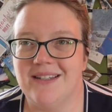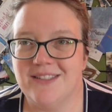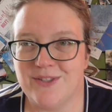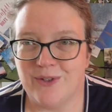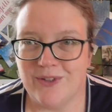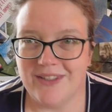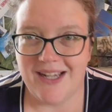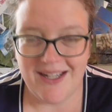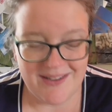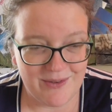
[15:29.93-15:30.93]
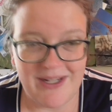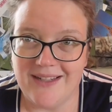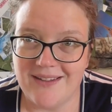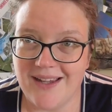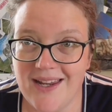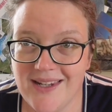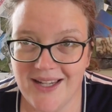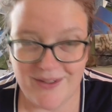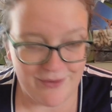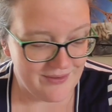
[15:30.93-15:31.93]
andere Socken hat oder andere
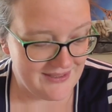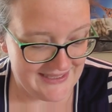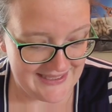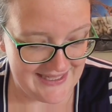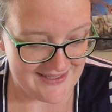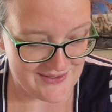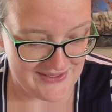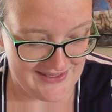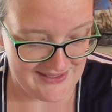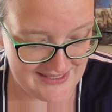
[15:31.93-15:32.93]
Anleitungen. Ich kann es euch